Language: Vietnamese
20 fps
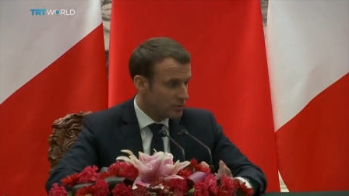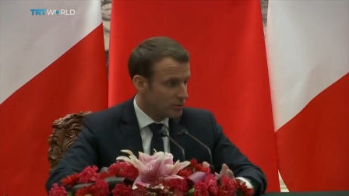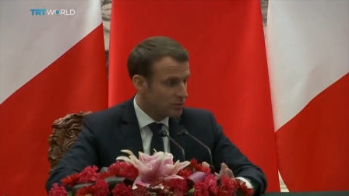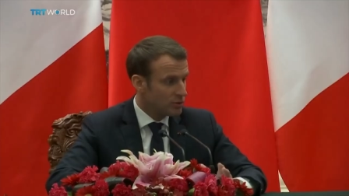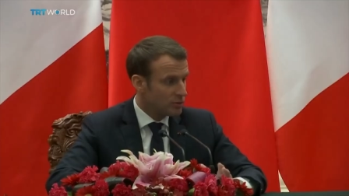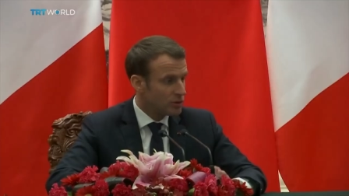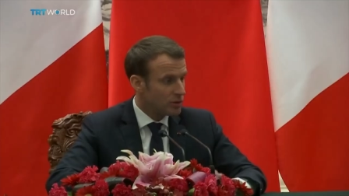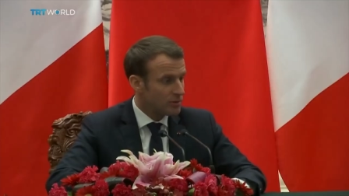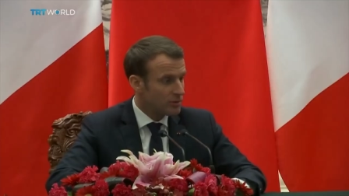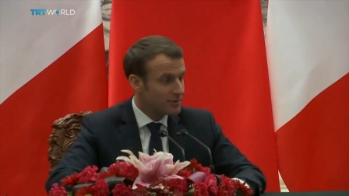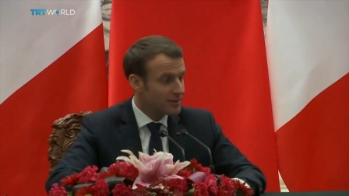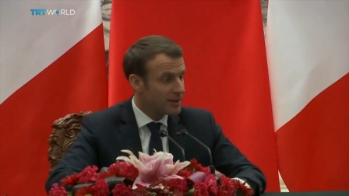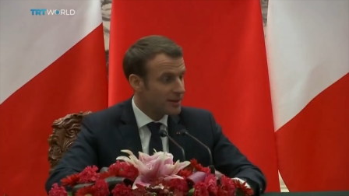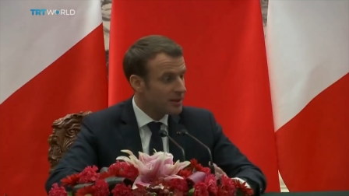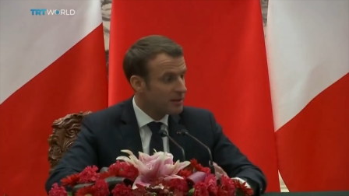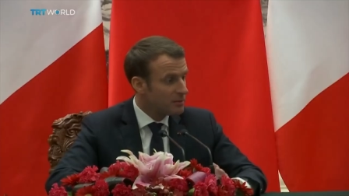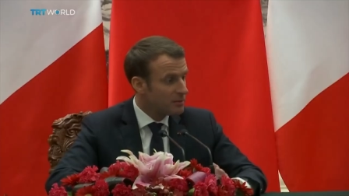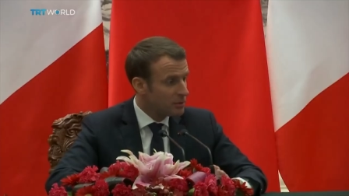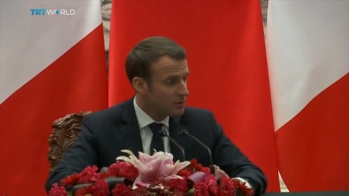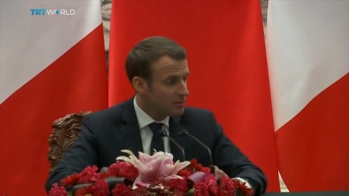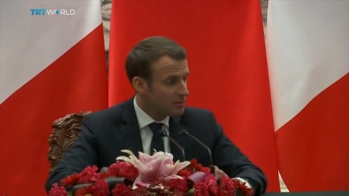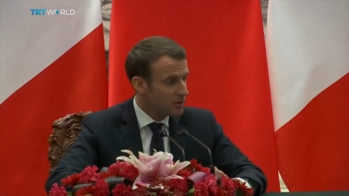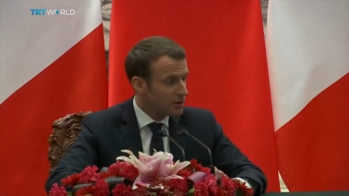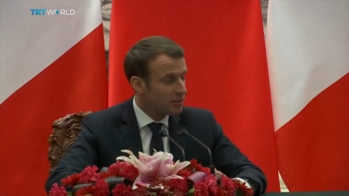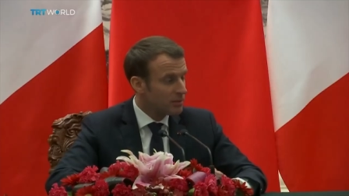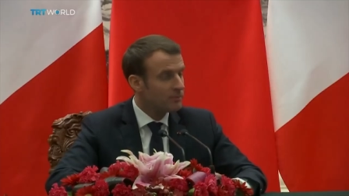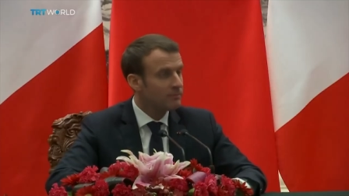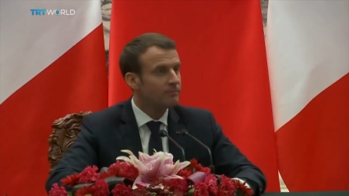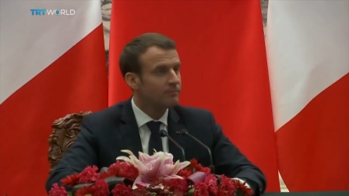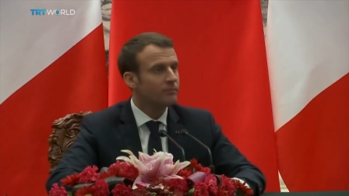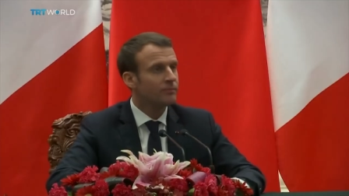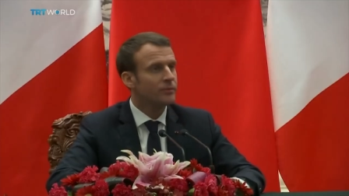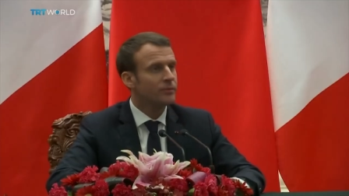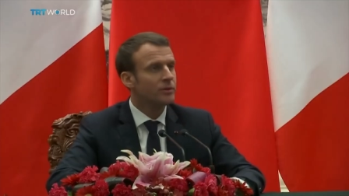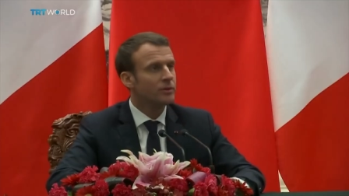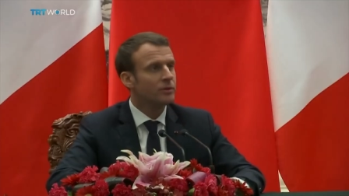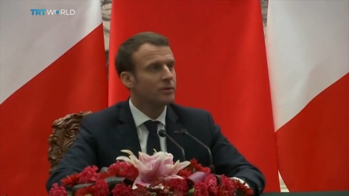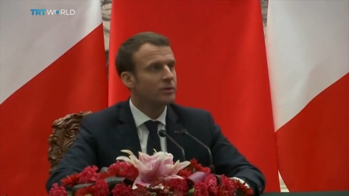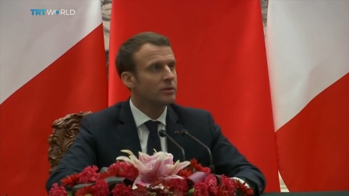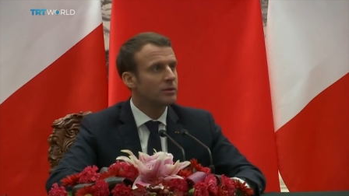2018 vừa qua,
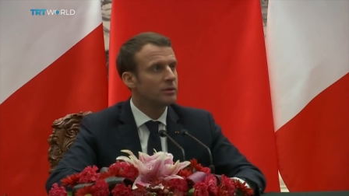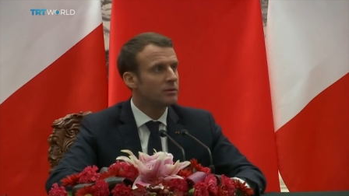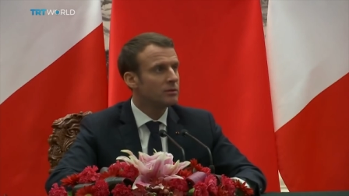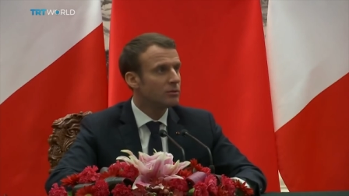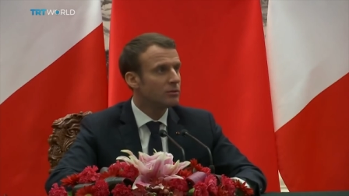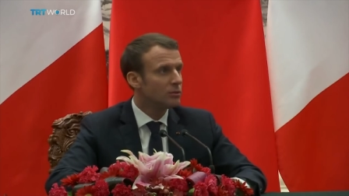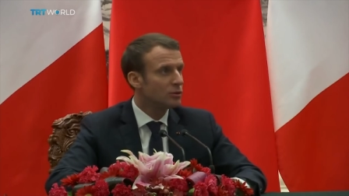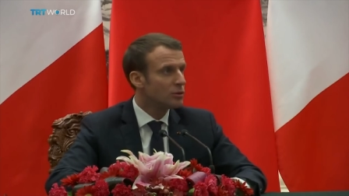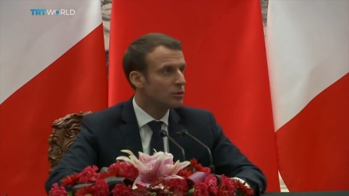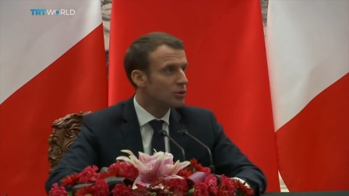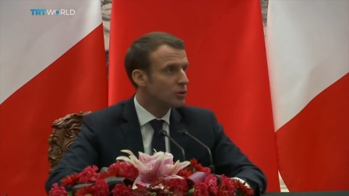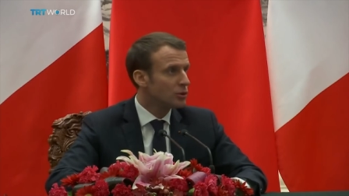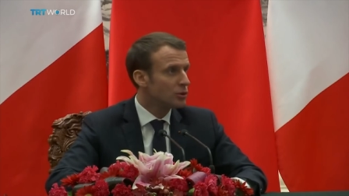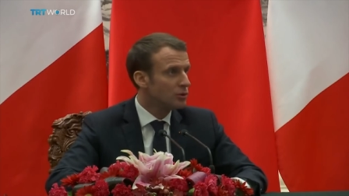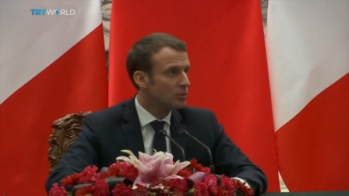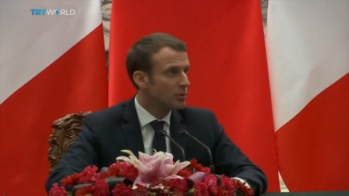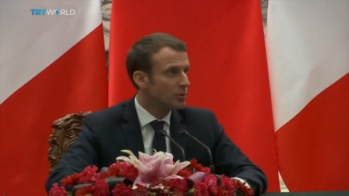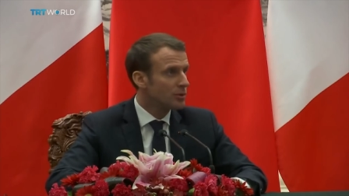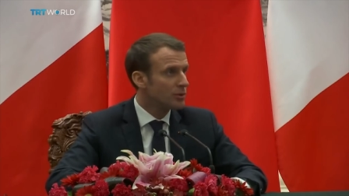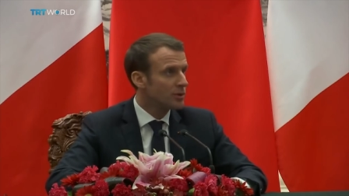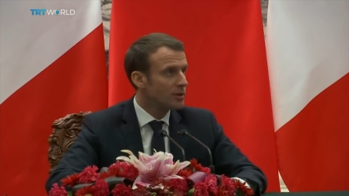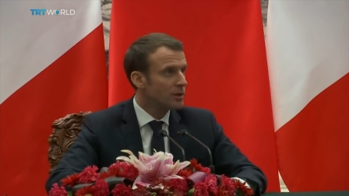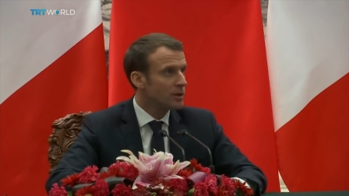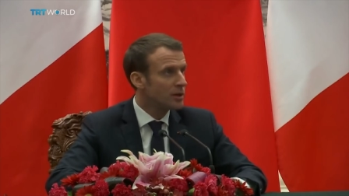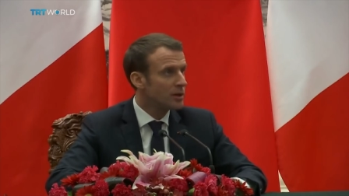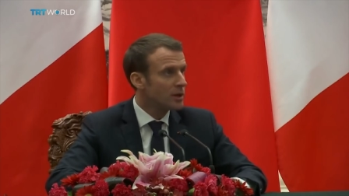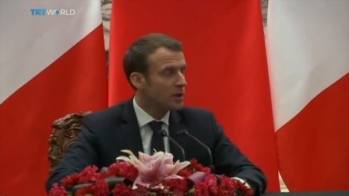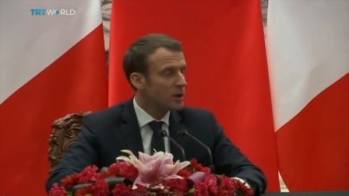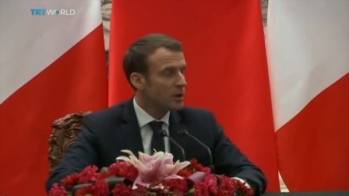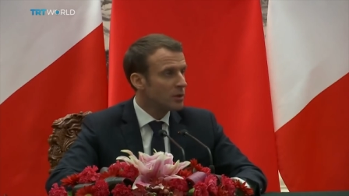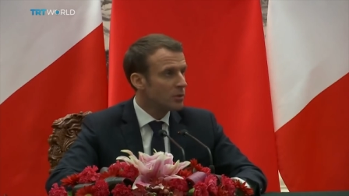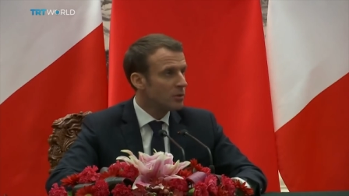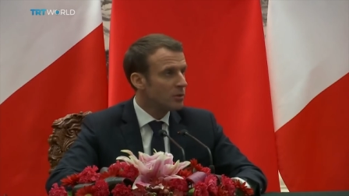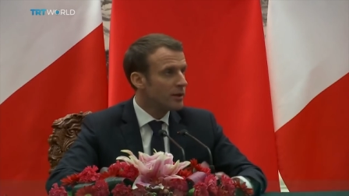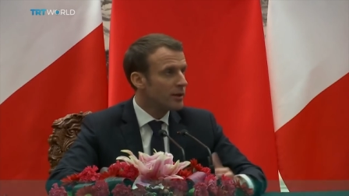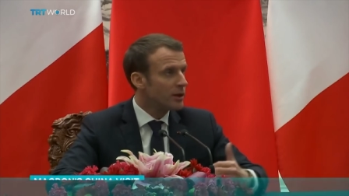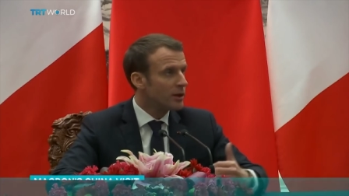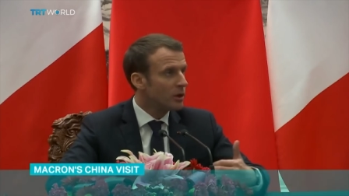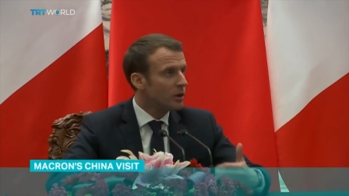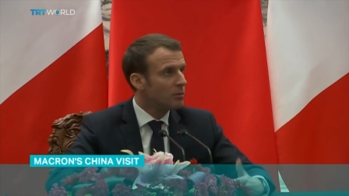thì chính phủ của ông
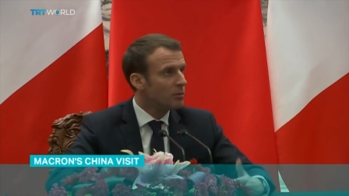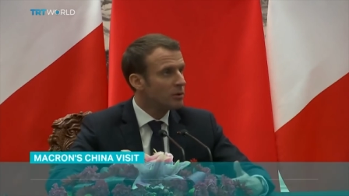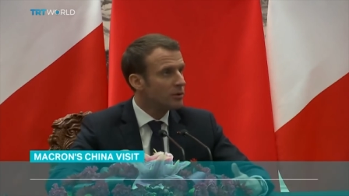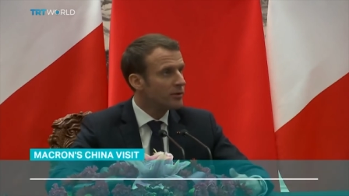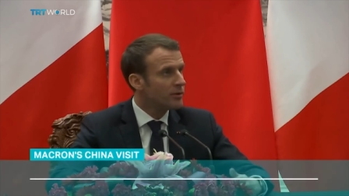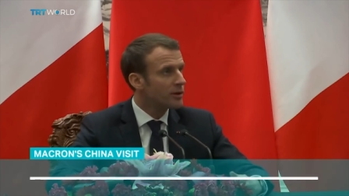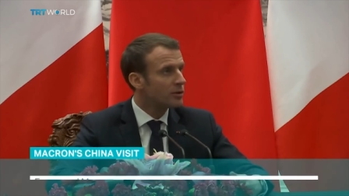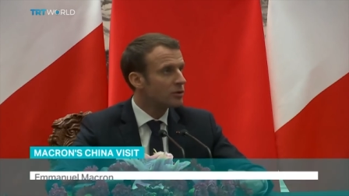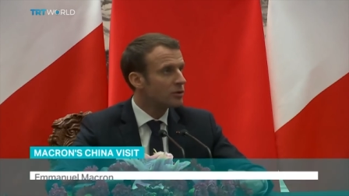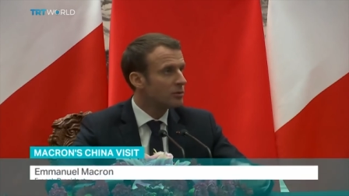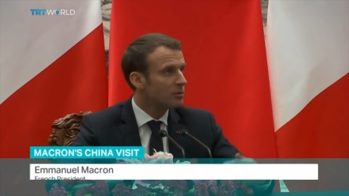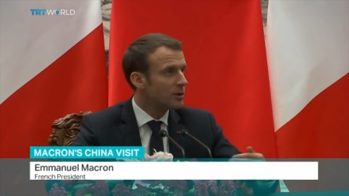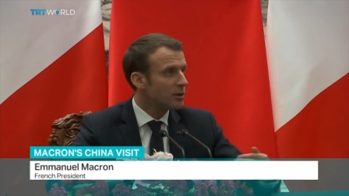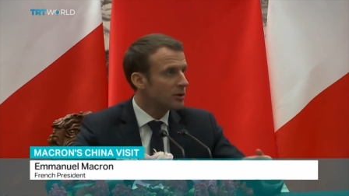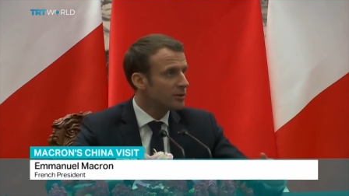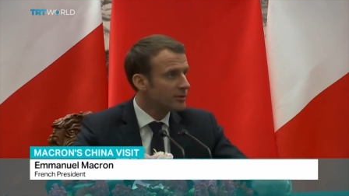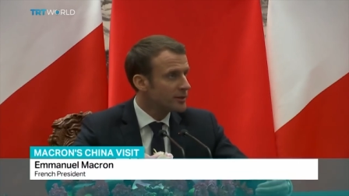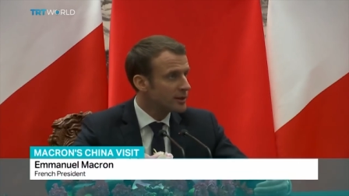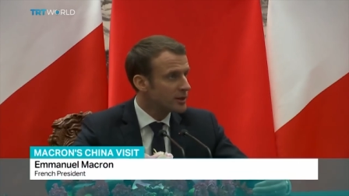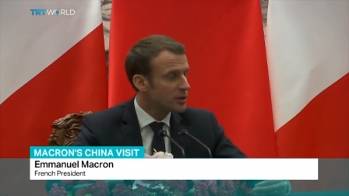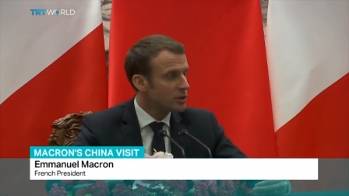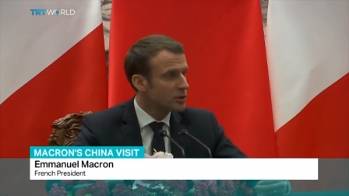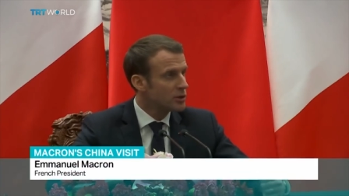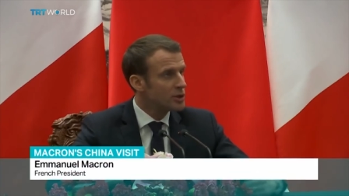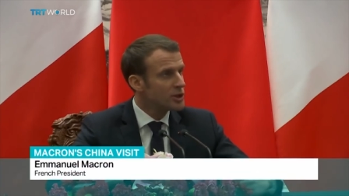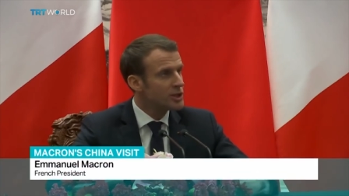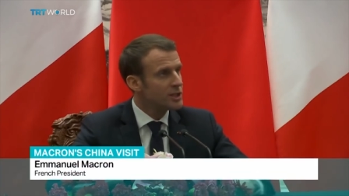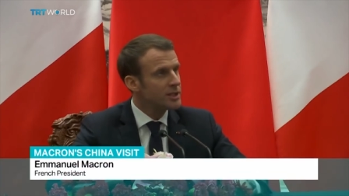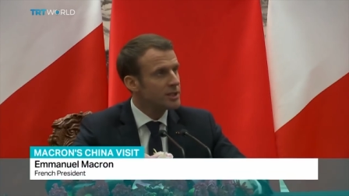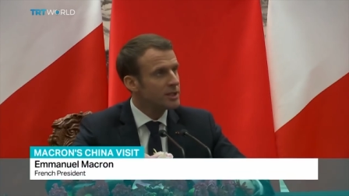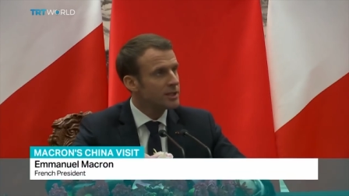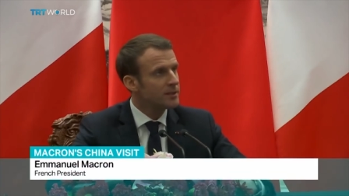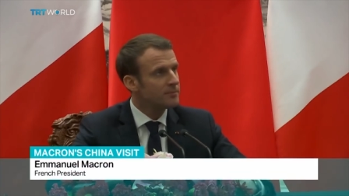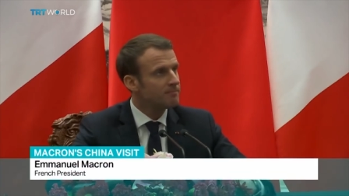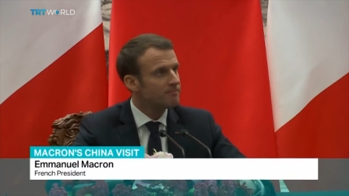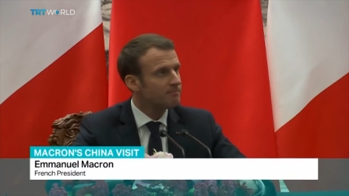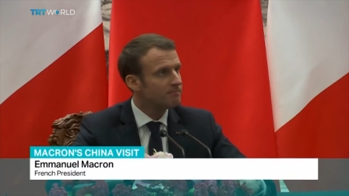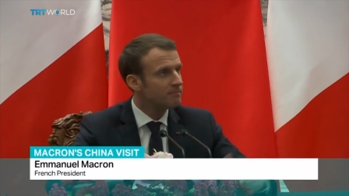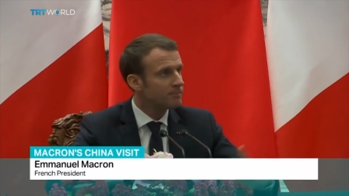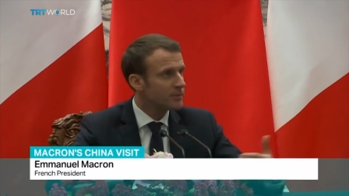Macron đã ngăn ngừa một công ty Trung
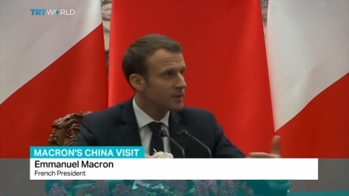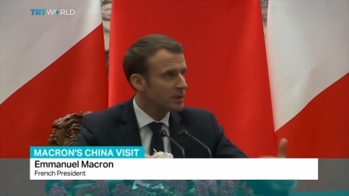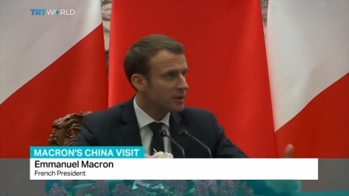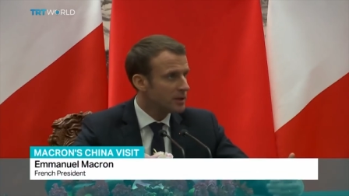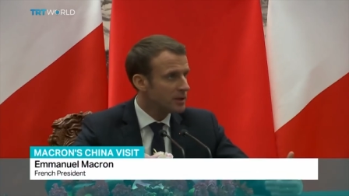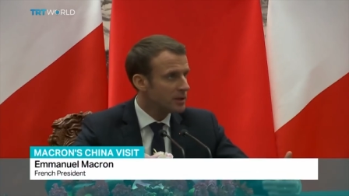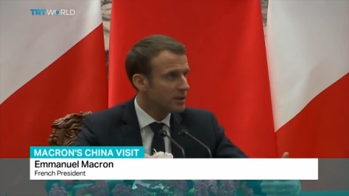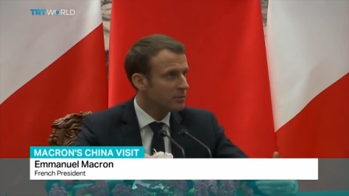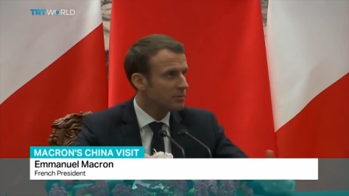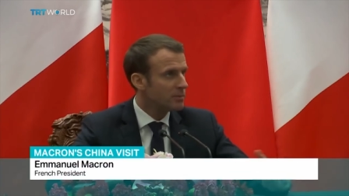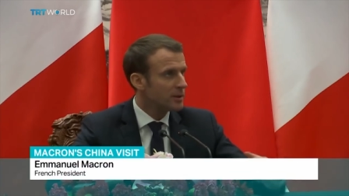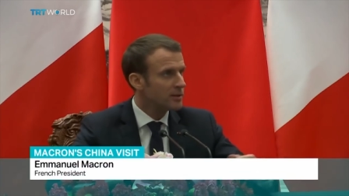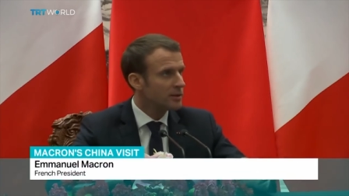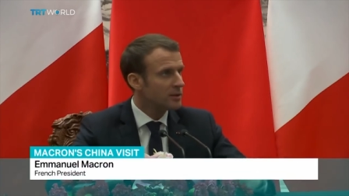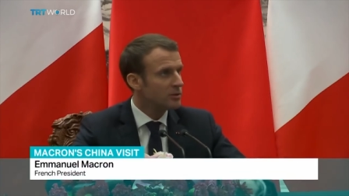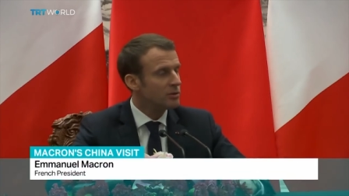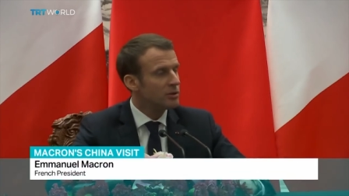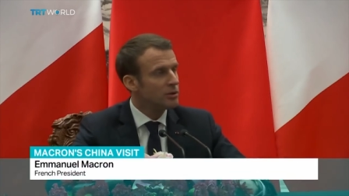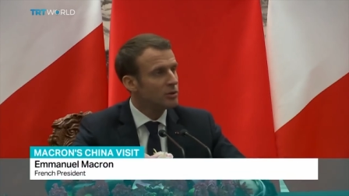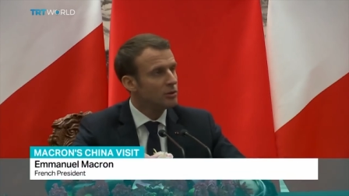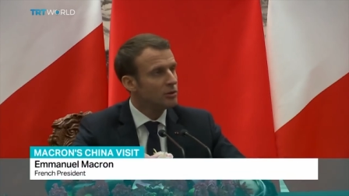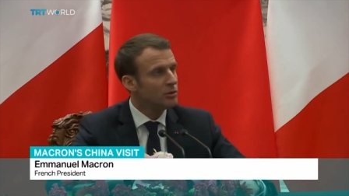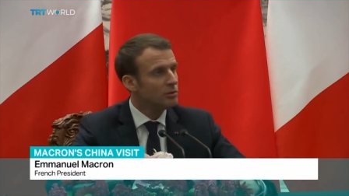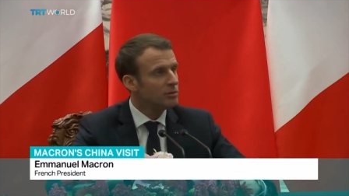Cộng mua đa số cổ phần của